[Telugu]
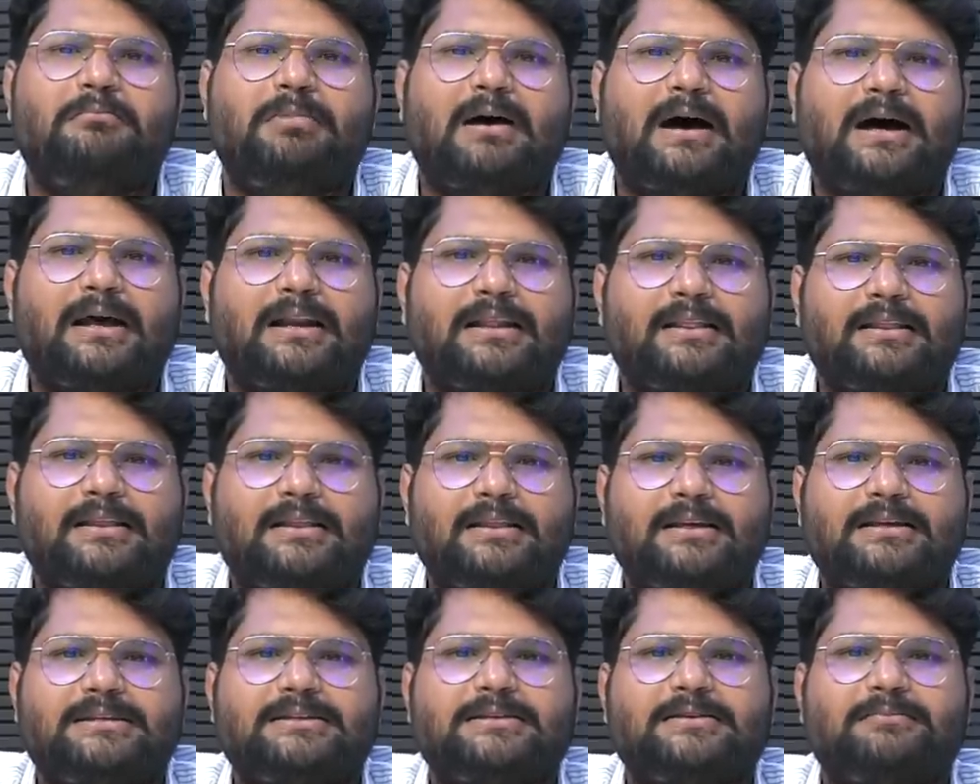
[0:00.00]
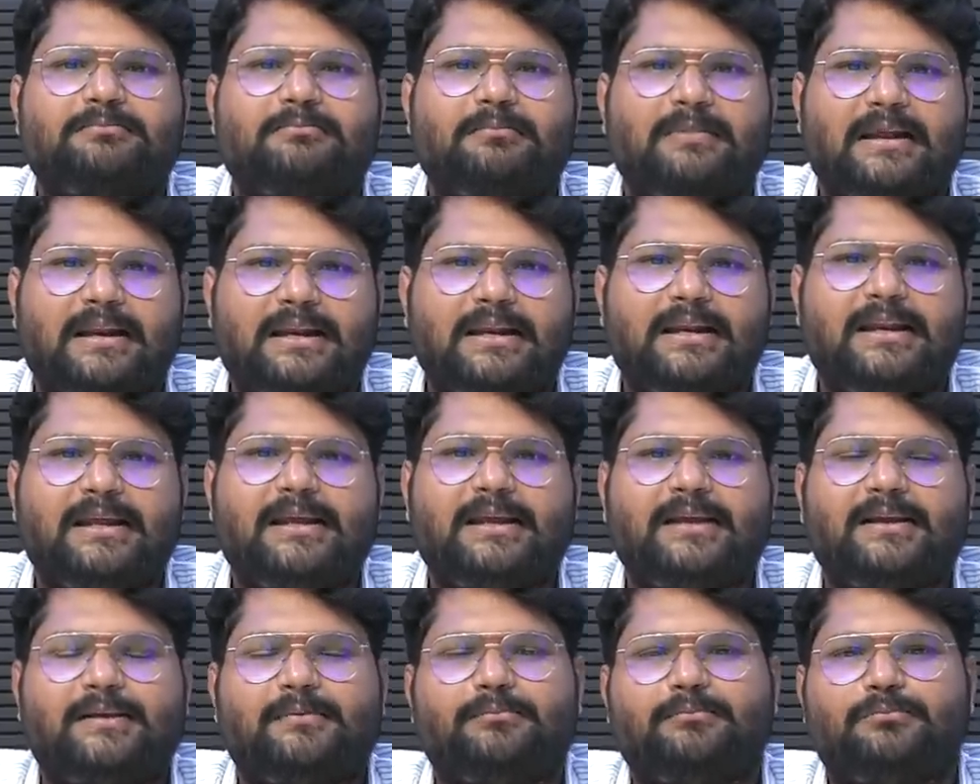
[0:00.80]
భారతదేశం మళ్ళీ
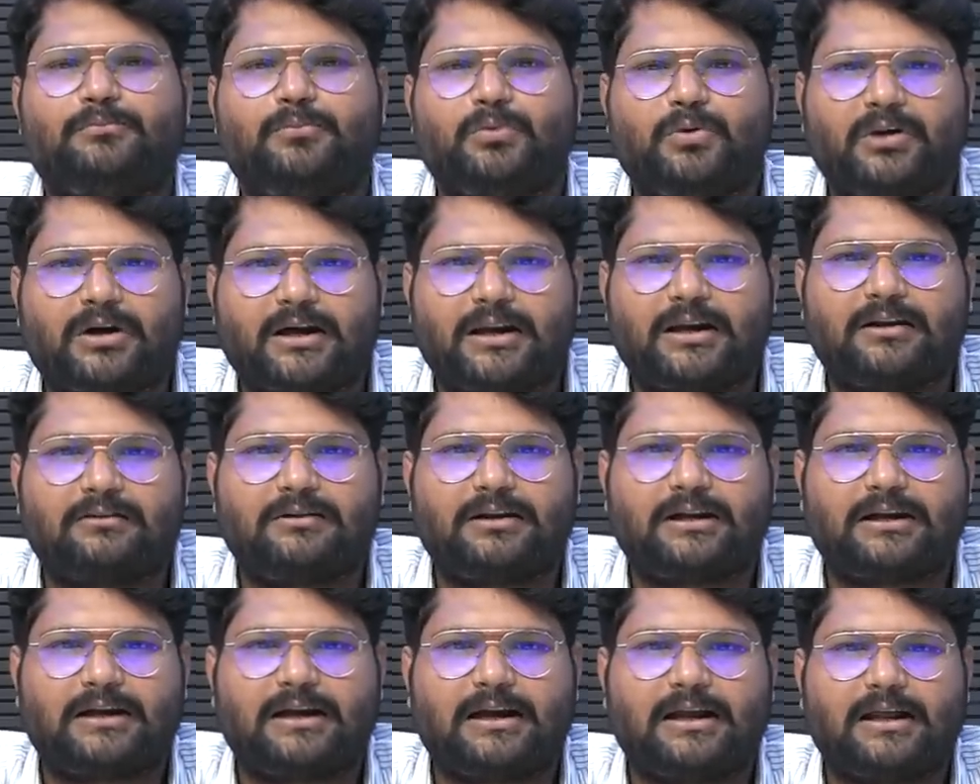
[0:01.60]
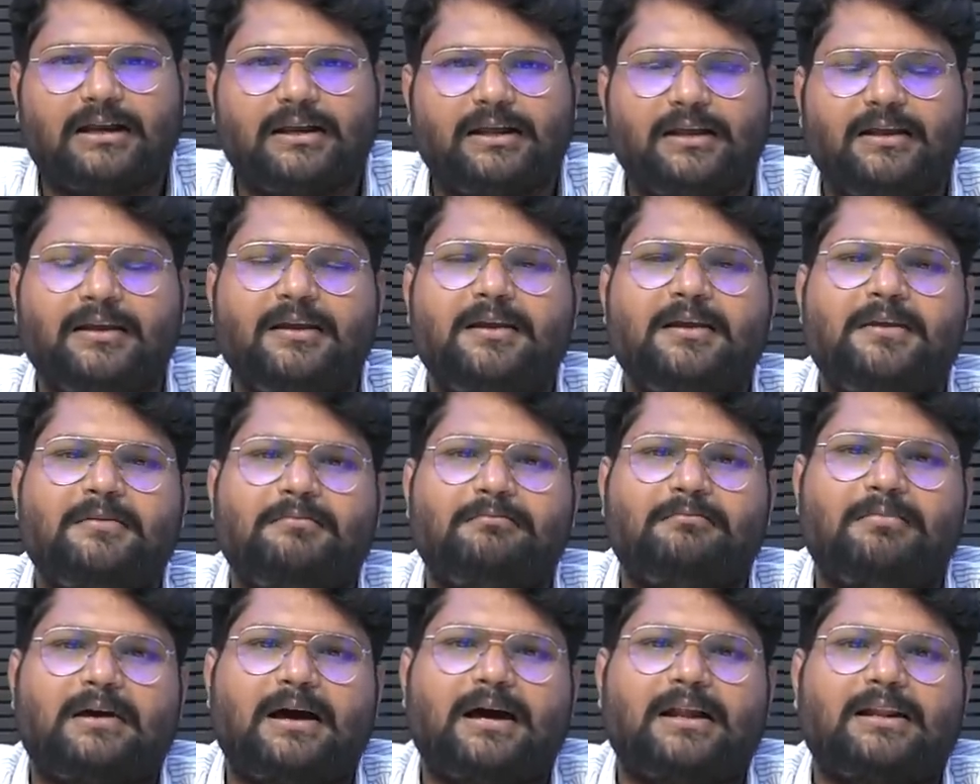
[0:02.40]
ముక్కలవ్వడం కానీ
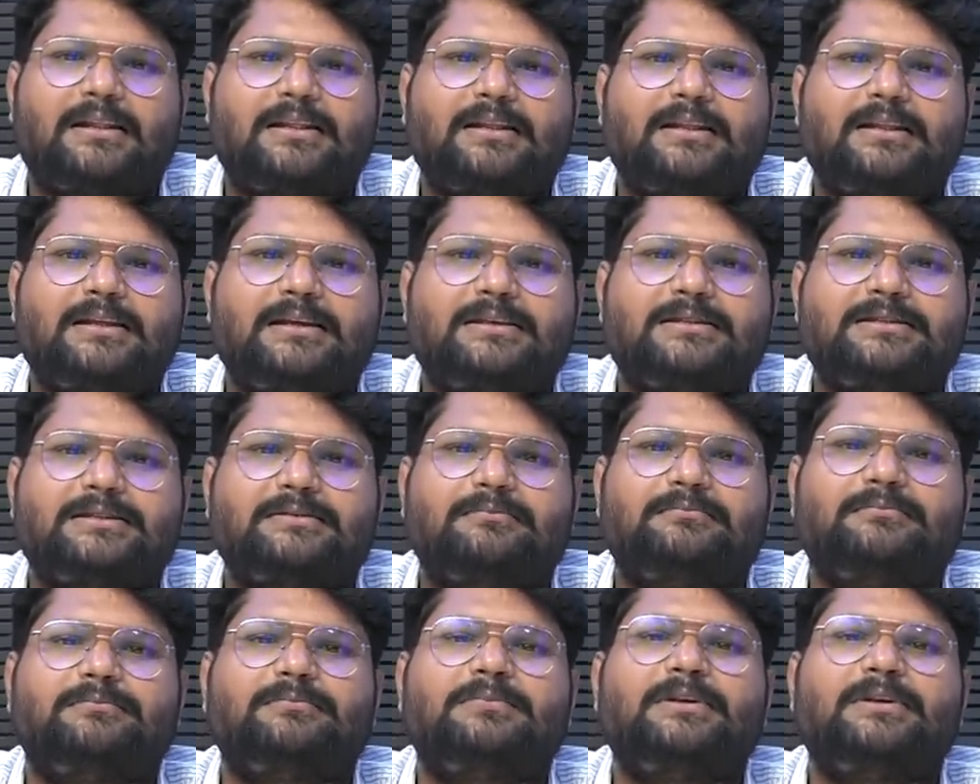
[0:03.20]
భారతదేశం